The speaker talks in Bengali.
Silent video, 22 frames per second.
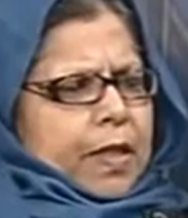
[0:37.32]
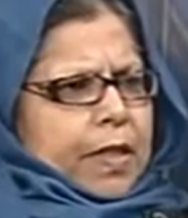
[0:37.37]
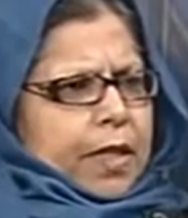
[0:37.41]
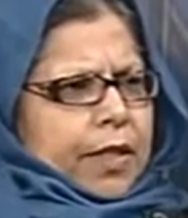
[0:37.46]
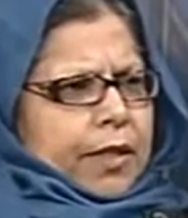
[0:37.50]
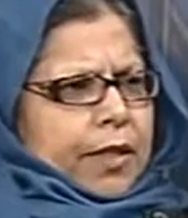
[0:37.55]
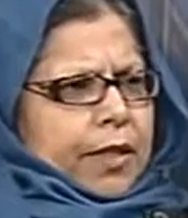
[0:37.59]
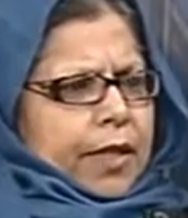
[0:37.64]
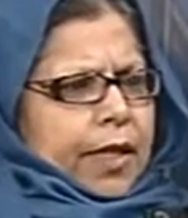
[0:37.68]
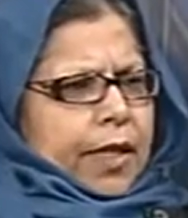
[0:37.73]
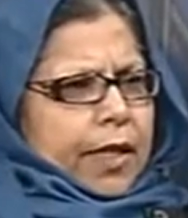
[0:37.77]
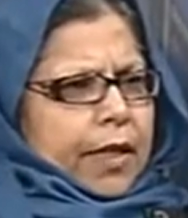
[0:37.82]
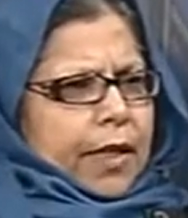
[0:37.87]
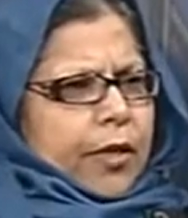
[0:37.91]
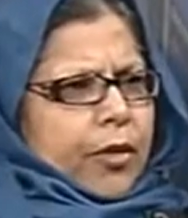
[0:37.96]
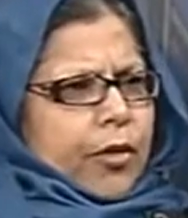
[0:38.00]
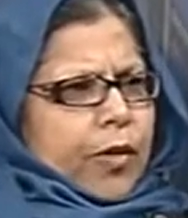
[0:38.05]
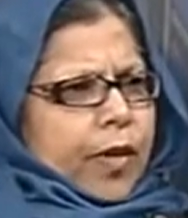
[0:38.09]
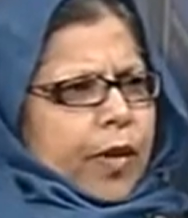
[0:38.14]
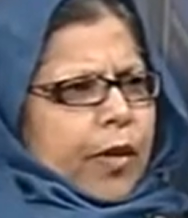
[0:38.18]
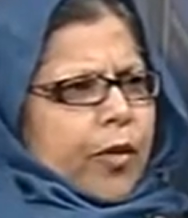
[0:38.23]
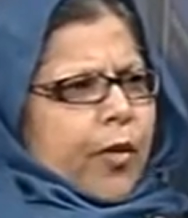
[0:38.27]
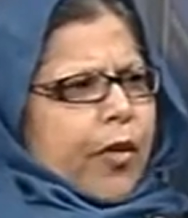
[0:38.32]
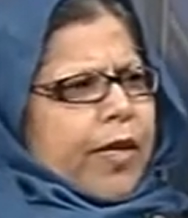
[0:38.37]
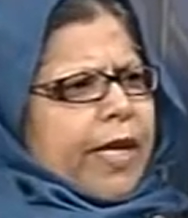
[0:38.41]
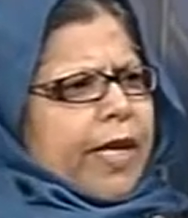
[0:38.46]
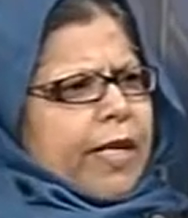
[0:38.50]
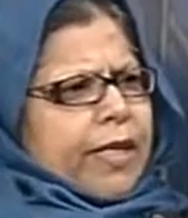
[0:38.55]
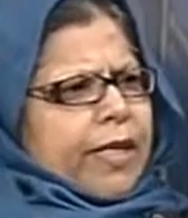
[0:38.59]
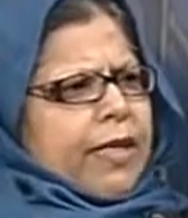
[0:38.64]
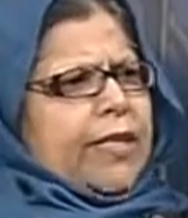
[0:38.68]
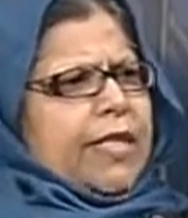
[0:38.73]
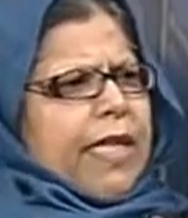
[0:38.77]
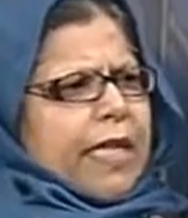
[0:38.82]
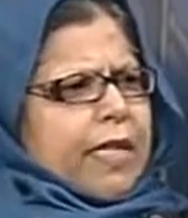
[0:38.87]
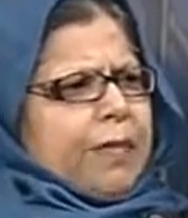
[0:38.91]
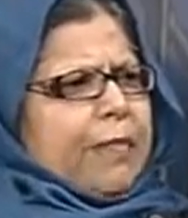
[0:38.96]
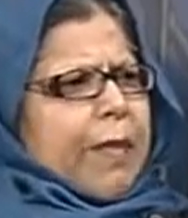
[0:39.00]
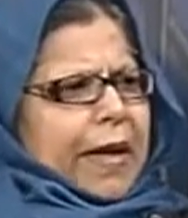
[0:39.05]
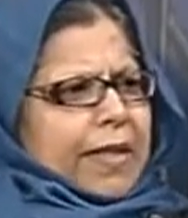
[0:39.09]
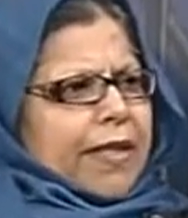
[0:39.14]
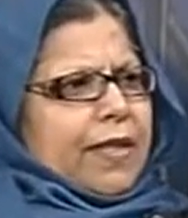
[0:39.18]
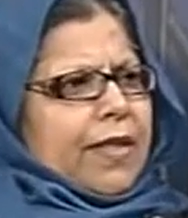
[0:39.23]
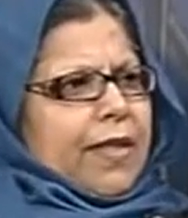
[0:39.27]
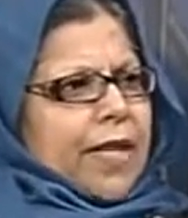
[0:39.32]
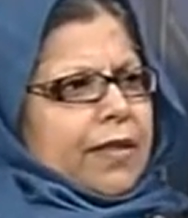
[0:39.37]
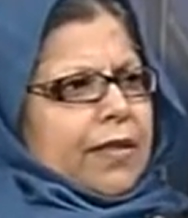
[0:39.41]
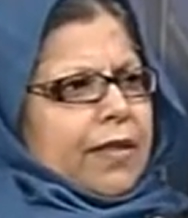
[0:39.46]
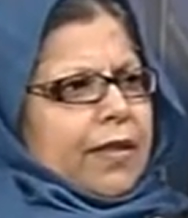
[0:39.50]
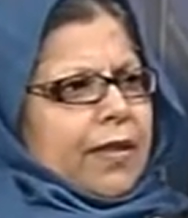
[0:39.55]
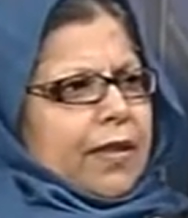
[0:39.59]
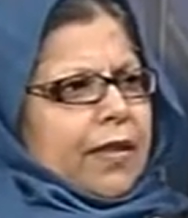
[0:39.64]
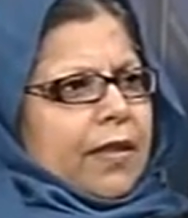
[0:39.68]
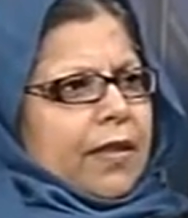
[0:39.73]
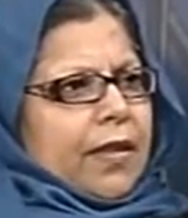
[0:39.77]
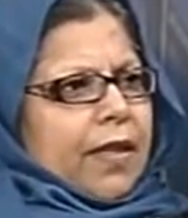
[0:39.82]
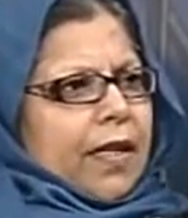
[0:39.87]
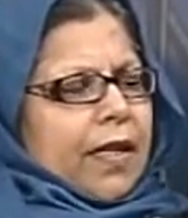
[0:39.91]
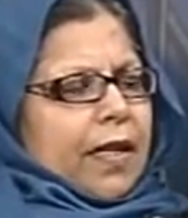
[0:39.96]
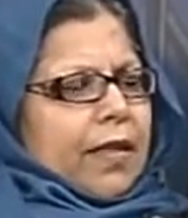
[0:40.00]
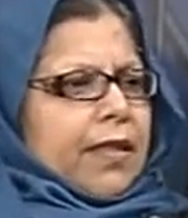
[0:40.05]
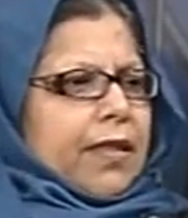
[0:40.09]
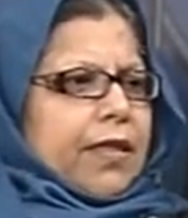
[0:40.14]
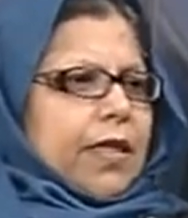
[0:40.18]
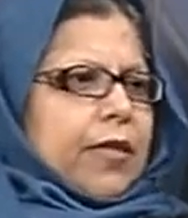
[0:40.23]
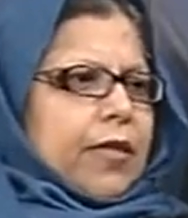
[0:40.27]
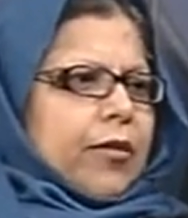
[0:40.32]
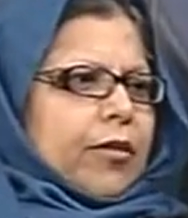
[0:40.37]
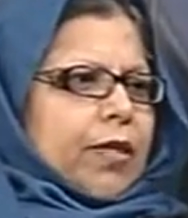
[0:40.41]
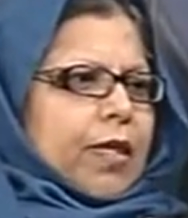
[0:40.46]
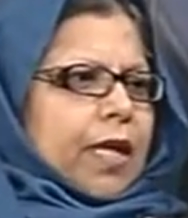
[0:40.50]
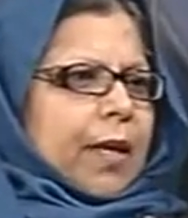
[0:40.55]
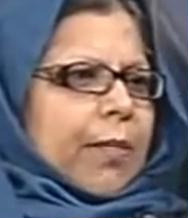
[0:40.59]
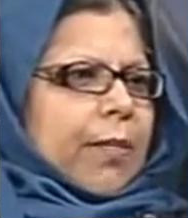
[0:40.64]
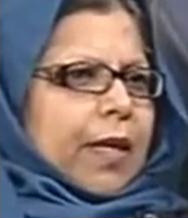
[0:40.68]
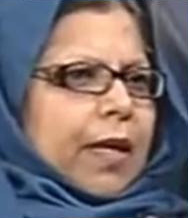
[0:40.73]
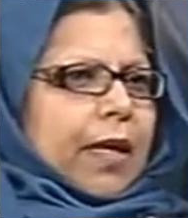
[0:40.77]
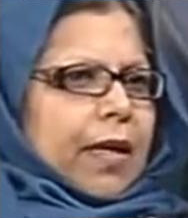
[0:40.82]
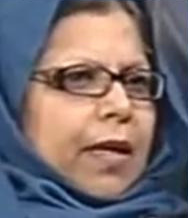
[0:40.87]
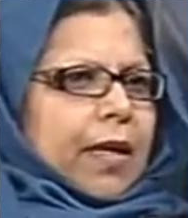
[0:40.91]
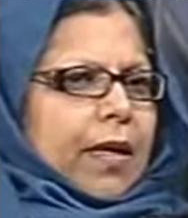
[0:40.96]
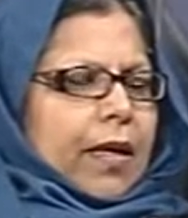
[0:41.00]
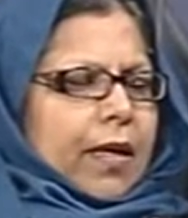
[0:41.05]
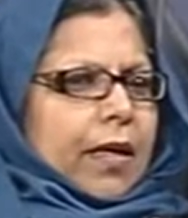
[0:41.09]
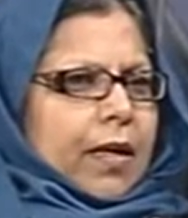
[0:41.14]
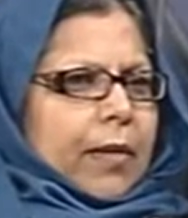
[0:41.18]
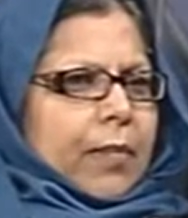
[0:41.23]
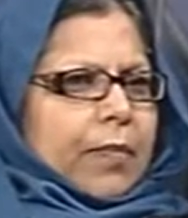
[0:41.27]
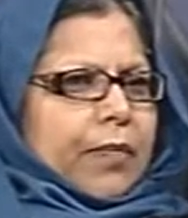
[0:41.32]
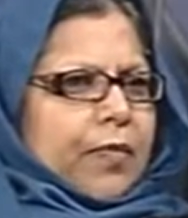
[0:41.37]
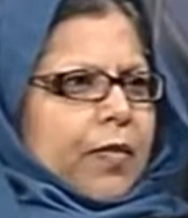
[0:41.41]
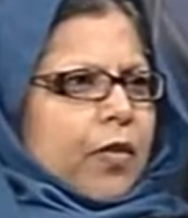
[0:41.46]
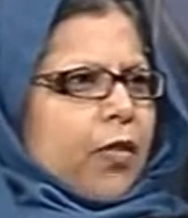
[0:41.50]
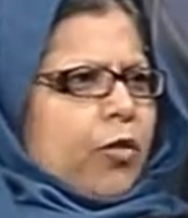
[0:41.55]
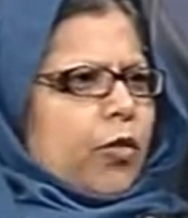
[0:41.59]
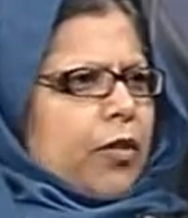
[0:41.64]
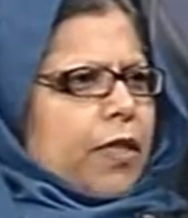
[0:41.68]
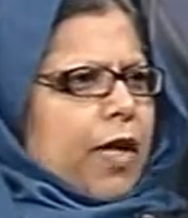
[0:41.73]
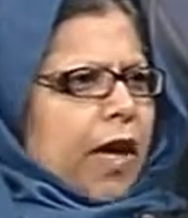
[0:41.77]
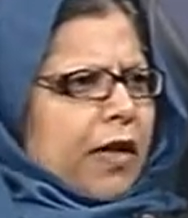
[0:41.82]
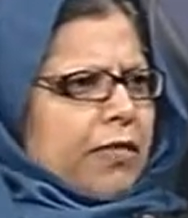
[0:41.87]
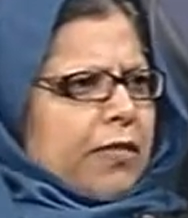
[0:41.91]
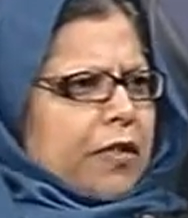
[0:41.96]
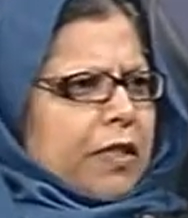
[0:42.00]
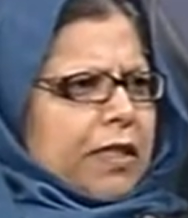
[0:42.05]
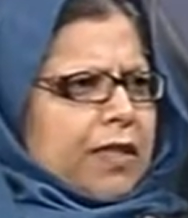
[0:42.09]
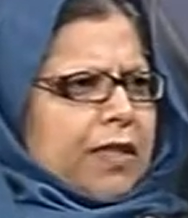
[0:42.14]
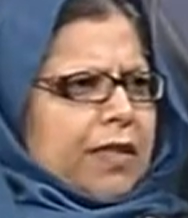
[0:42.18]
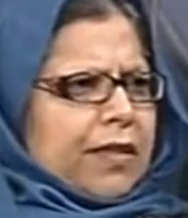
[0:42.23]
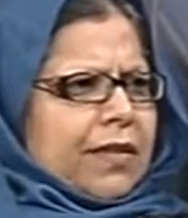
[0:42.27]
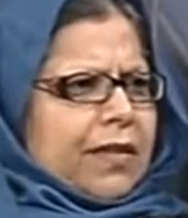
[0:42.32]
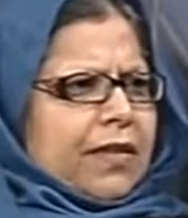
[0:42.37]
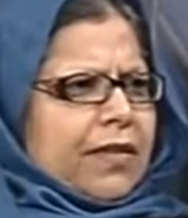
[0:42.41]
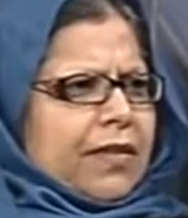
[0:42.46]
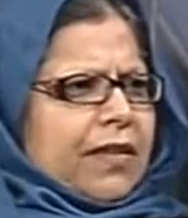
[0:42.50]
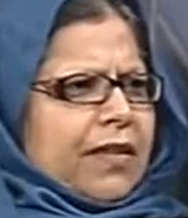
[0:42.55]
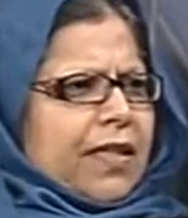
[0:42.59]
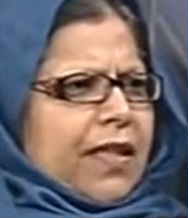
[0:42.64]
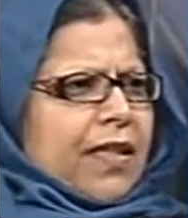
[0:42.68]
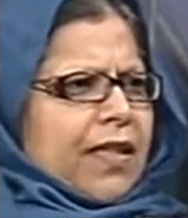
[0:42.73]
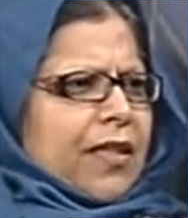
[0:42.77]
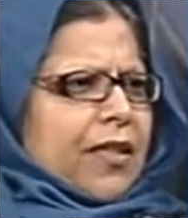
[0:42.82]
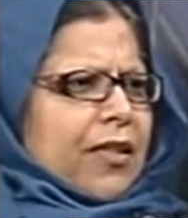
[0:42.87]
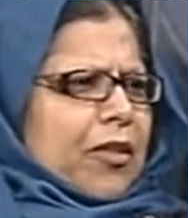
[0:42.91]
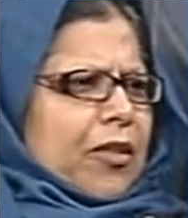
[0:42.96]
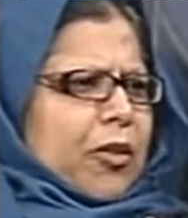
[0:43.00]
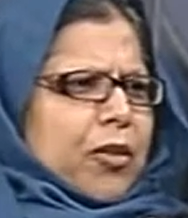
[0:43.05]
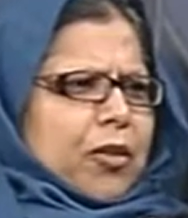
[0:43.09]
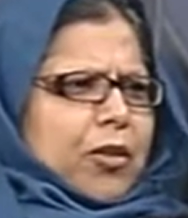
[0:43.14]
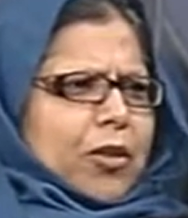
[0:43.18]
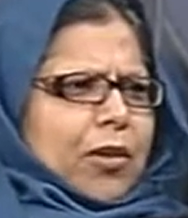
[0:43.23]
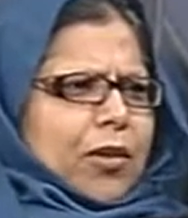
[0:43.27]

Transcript: সেক্টরে কিন্তু অলরেডি একটা সেট প্যাটার্ন আছে যেটা হচ্ছে আমরা গুড গভর্নেন্স ল